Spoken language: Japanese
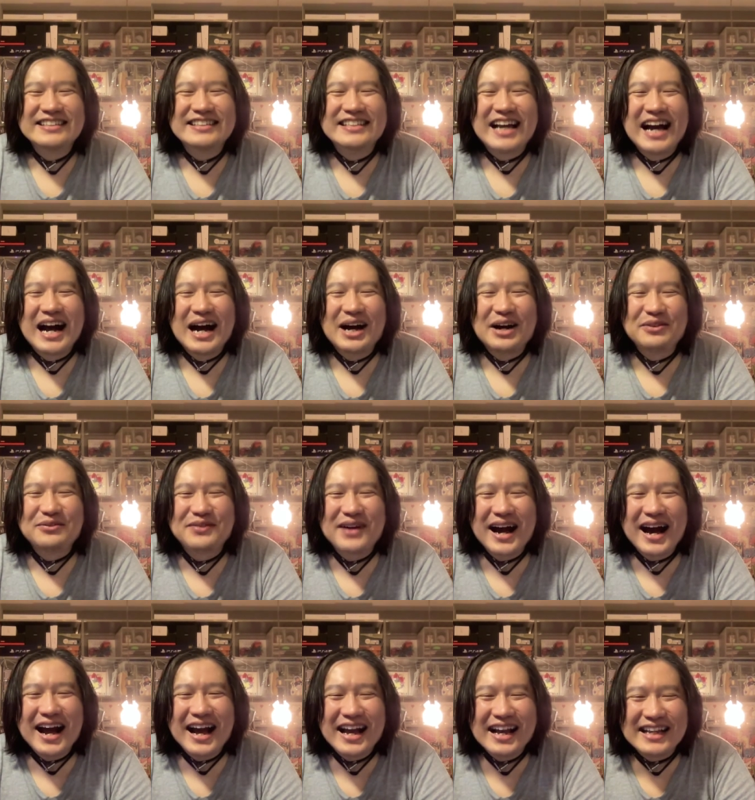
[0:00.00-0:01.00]
や
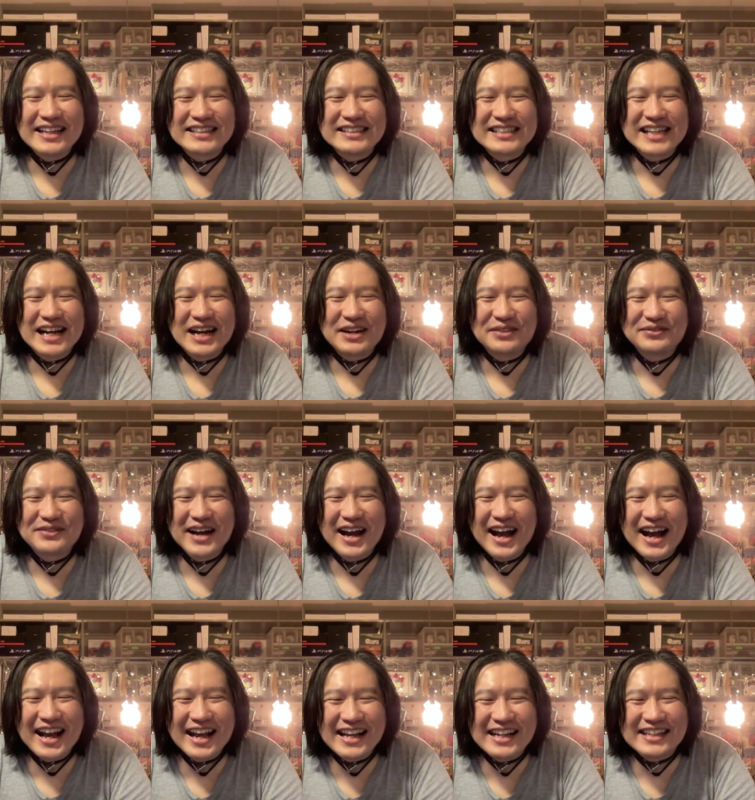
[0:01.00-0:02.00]
ばいや
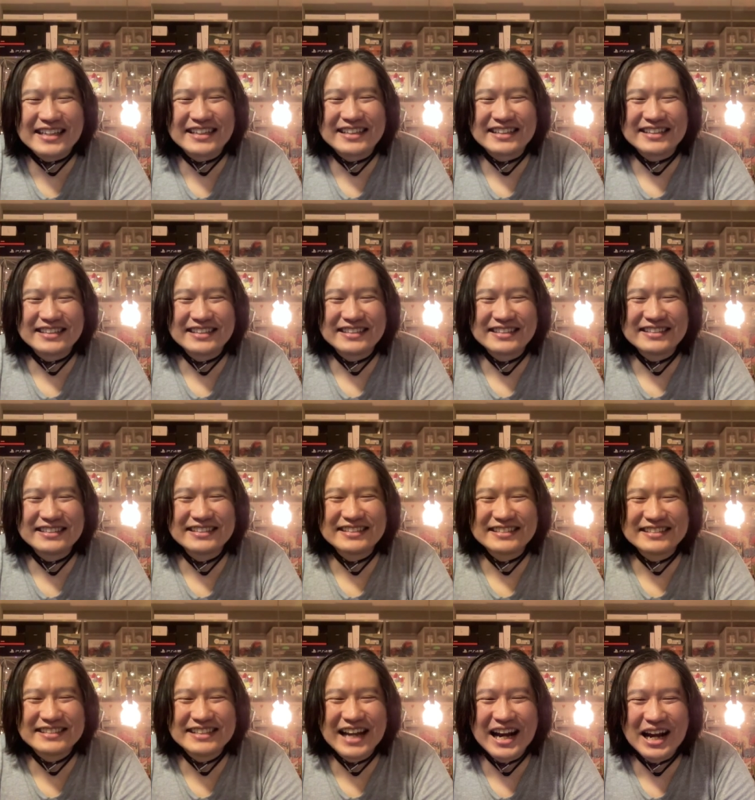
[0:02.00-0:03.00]
ばい
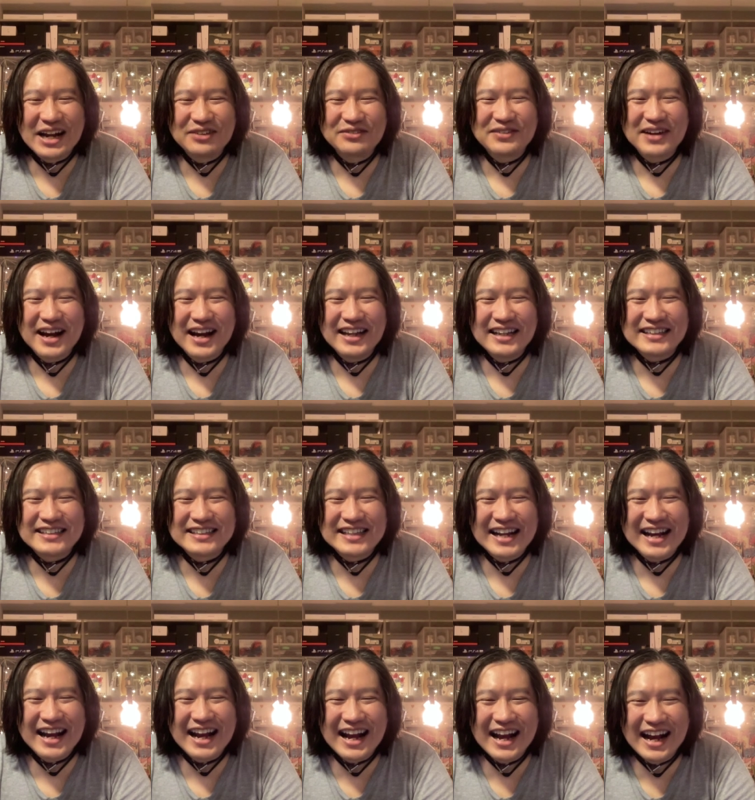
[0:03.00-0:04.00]
やばい
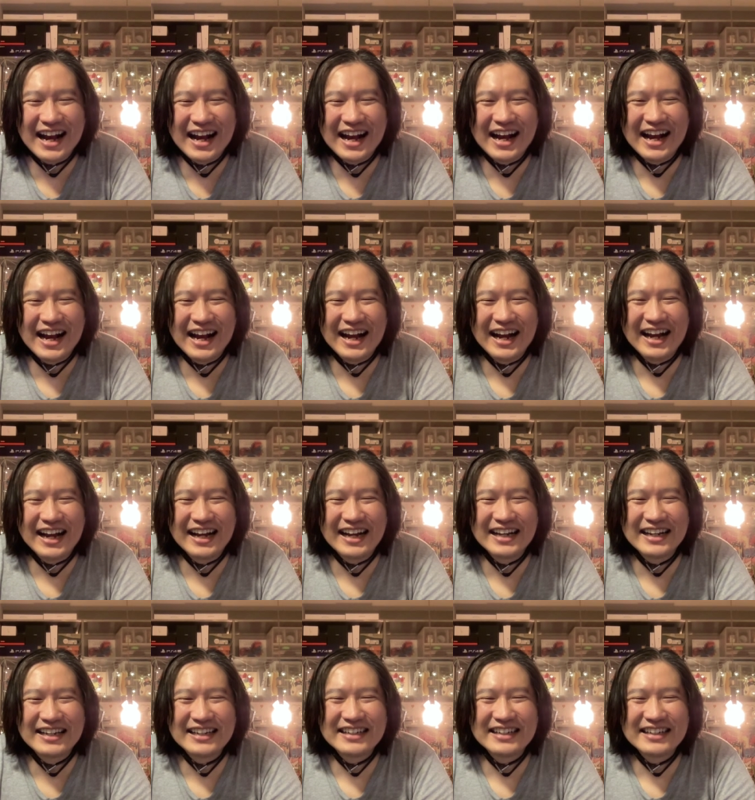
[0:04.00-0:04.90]
な